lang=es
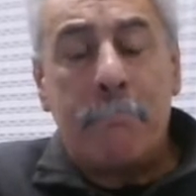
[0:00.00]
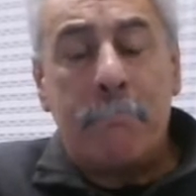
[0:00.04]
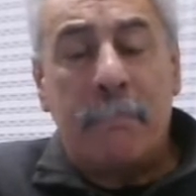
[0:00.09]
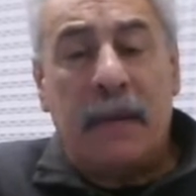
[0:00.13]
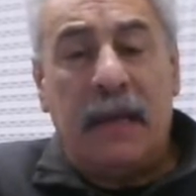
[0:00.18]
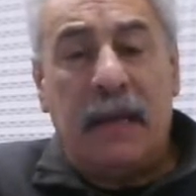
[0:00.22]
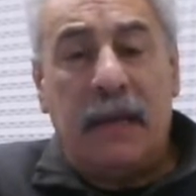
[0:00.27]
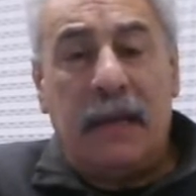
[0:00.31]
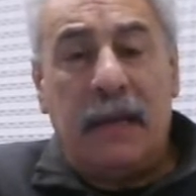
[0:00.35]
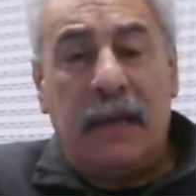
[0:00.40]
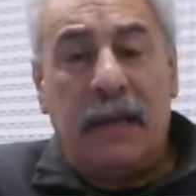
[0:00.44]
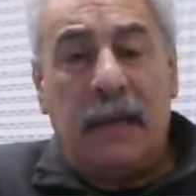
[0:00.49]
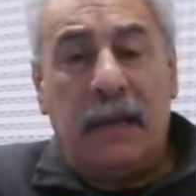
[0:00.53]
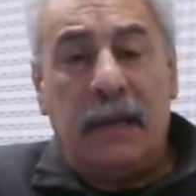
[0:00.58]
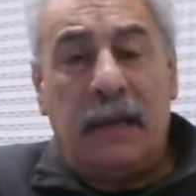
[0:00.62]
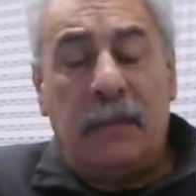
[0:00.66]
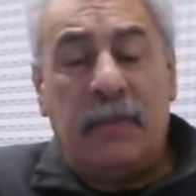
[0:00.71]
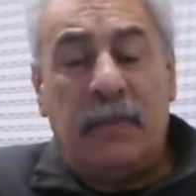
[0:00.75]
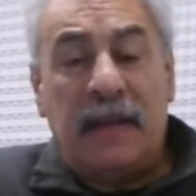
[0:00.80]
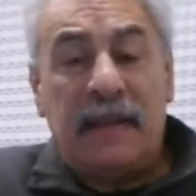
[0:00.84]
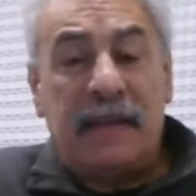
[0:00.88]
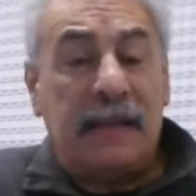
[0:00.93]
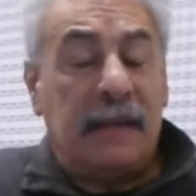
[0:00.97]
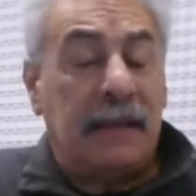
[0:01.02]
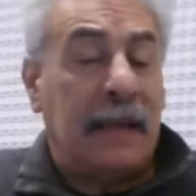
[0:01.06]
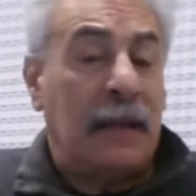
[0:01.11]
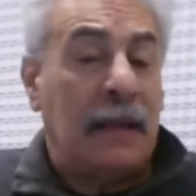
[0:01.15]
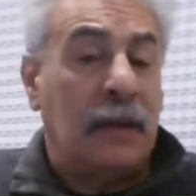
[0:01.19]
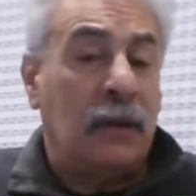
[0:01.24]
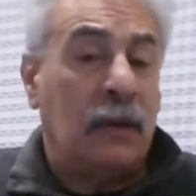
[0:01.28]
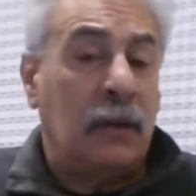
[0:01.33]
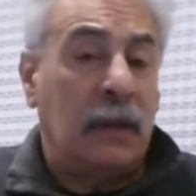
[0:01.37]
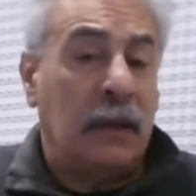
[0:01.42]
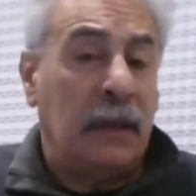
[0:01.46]
Eh,
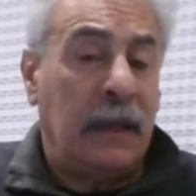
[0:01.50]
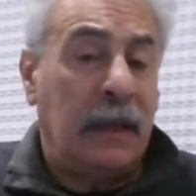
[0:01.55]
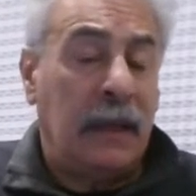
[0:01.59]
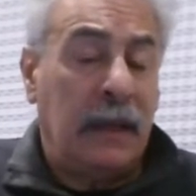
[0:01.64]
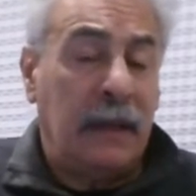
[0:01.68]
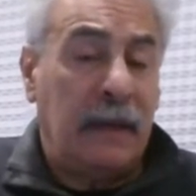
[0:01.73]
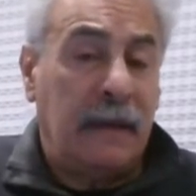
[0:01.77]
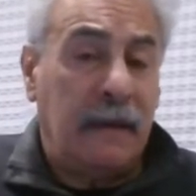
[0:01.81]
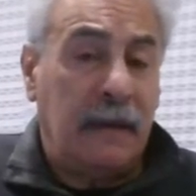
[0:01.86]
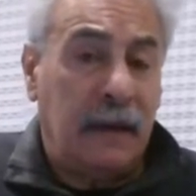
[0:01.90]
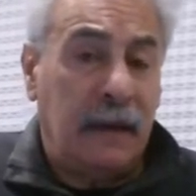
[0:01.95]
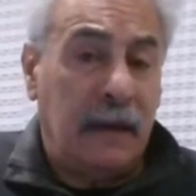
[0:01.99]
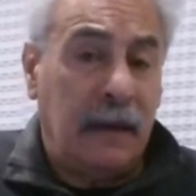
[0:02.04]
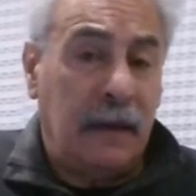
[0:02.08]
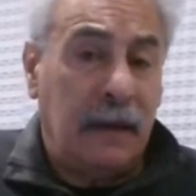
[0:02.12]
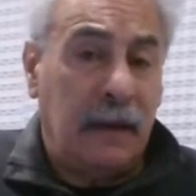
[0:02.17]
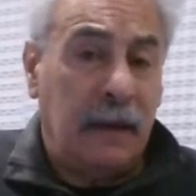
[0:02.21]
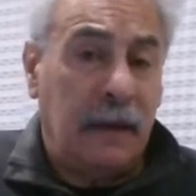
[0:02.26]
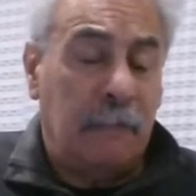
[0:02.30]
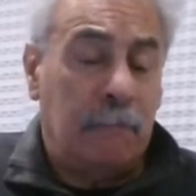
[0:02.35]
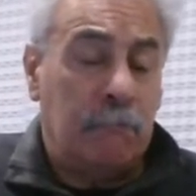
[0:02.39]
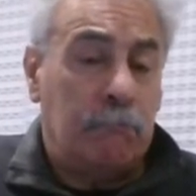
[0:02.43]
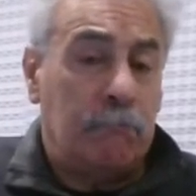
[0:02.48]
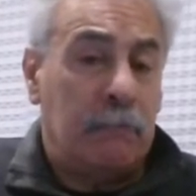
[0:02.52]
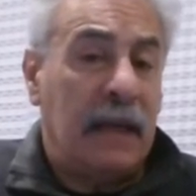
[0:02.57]
presentador este,